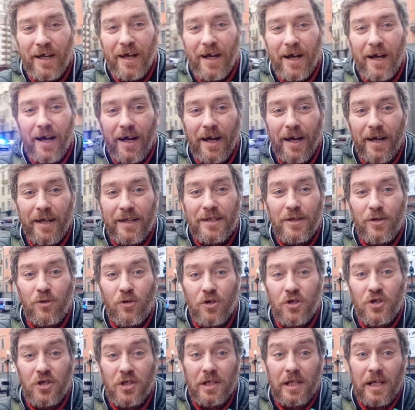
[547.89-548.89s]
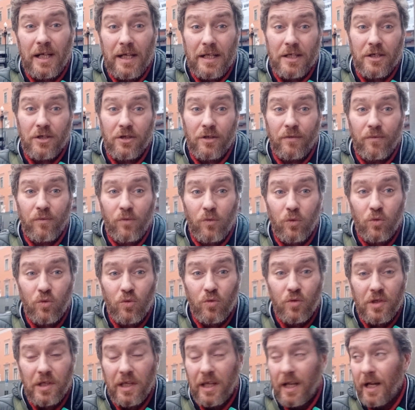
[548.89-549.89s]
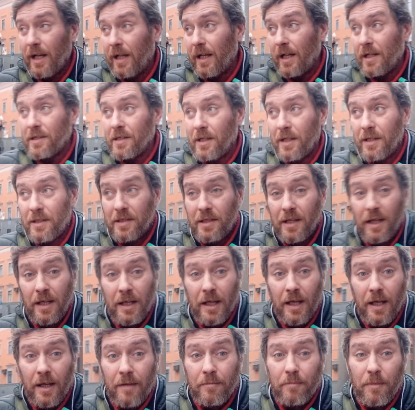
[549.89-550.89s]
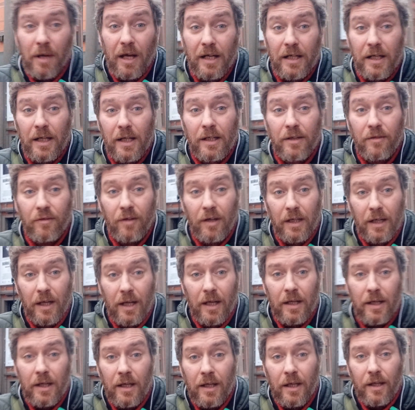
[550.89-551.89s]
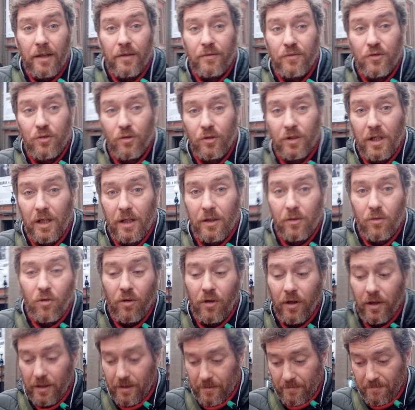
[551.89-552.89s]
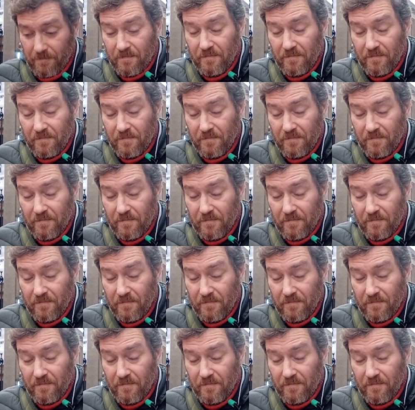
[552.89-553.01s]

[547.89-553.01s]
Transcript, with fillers: А, не хочется, конечно, в Кутузке оказаться, мягко говоря, и все такое.